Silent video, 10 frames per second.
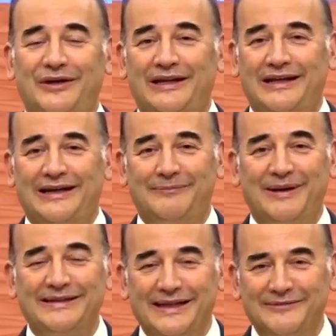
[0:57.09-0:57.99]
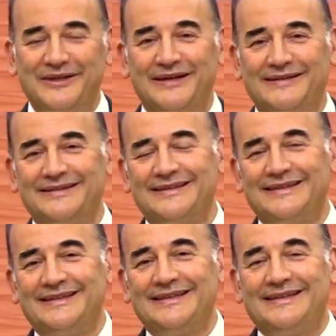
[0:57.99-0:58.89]
economico adesso
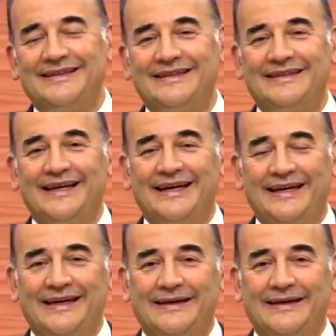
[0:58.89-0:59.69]
nella pandemia